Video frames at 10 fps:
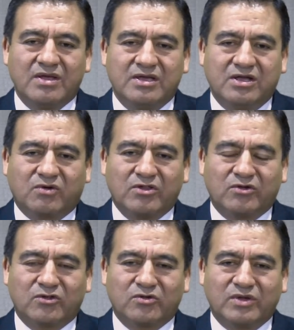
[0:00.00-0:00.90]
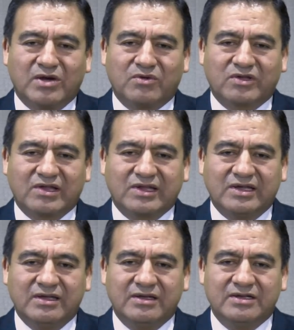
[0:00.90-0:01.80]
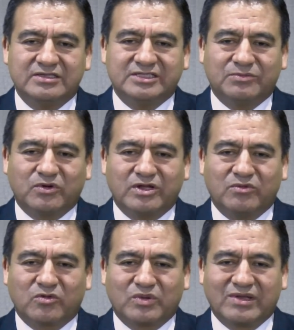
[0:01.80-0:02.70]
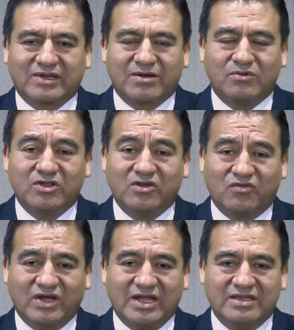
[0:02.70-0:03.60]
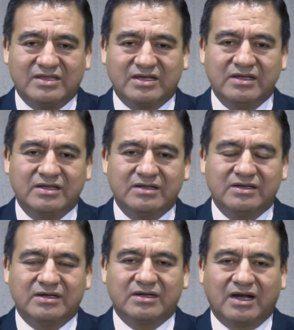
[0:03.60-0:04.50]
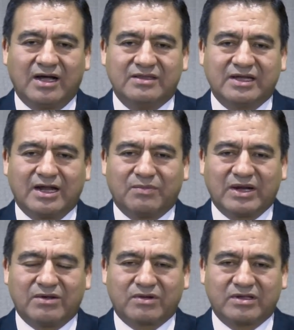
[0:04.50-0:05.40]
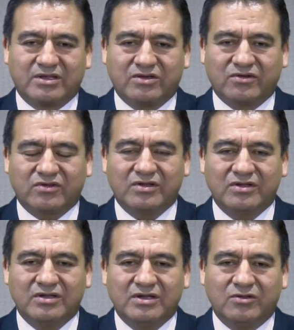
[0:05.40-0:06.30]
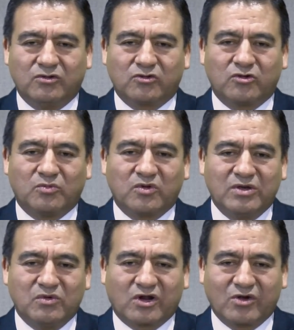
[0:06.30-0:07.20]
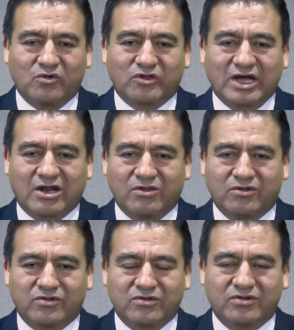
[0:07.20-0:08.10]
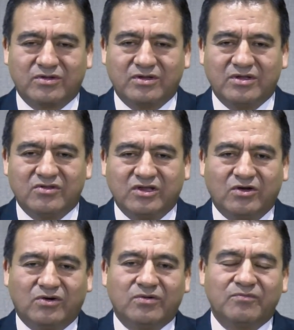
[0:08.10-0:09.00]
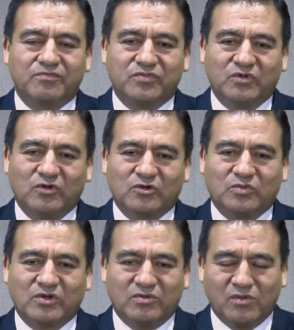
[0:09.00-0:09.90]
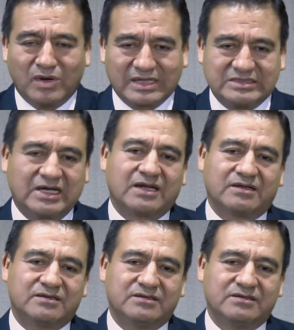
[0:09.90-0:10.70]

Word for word: Y cuando nosotros miramos así, ya podemos pensar muy diferente. Ante la palabra de Dios, nosotros no podemos rehusarnos, sino nosotros podemos marchar.